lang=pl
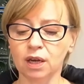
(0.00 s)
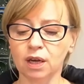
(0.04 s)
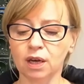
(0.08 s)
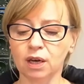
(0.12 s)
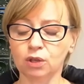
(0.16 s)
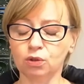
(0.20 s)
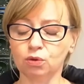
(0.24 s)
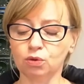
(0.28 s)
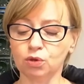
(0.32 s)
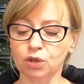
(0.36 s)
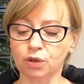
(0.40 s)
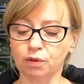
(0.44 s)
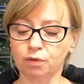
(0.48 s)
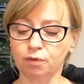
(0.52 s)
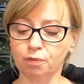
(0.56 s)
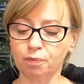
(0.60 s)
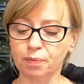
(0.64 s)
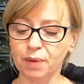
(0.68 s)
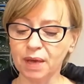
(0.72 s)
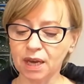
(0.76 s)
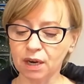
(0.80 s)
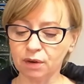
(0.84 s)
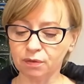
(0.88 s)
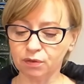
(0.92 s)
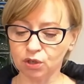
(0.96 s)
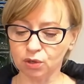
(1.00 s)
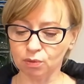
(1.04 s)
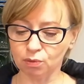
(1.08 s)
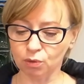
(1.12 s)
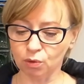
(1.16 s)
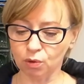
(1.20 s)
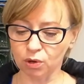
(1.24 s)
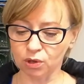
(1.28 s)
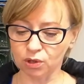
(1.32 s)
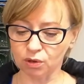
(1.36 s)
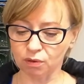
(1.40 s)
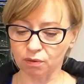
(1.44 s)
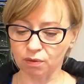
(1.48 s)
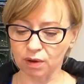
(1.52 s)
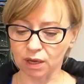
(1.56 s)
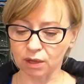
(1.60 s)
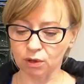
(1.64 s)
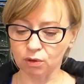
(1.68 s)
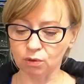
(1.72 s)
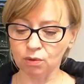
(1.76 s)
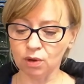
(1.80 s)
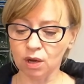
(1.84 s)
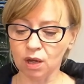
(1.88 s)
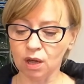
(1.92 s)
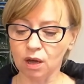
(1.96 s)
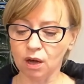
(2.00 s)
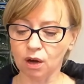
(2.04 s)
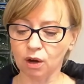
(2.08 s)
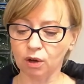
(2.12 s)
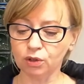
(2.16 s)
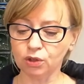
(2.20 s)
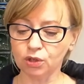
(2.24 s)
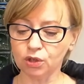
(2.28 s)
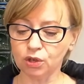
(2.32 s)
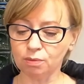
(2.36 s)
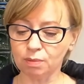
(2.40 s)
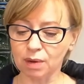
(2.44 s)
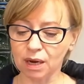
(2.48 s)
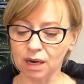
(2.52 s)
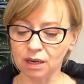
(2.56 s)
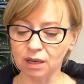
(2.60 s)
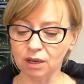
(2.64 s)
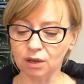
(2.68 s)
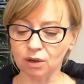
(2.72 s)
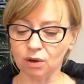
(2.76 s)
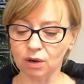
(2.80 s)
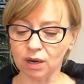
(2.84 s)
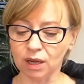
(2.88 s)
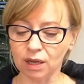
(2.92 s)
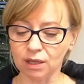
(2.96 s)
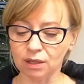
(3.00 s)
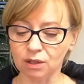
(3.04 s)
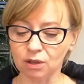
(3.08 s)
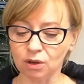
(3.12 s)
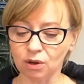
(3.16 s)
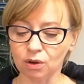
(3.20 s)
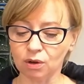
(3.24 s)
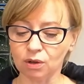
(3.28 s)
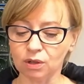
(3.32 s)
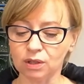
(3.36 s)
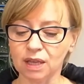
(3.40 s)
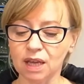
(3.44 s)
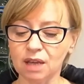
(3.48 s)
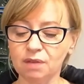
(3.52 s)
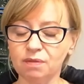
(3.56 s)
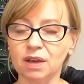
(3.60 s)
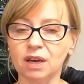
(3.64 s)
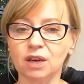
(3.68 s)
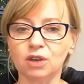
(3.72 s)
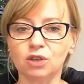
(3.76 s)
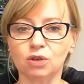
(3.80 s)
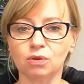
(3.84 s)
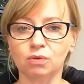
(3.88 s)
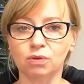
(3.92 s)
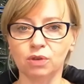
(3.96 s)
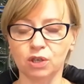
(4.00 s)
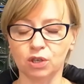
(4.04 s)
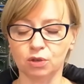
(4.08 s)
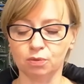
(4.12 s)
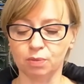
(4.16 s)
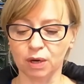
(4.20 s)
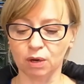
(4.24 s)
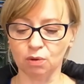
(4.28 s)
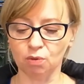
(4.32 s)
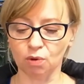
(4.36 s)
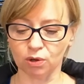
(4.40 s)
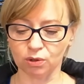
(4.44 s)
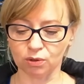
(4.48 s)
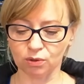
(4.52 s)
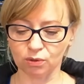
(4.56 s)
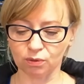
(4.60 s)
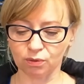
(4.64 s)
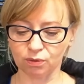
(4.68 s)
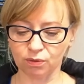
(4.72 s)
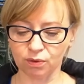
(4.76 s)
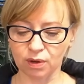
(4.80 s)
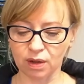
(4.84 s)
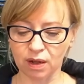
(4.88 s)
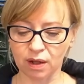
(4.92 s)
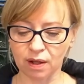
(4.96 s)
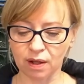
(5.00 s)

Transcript: którzy w pierwszym głosowaniu otrzymali kolejno największą liczbę głosów.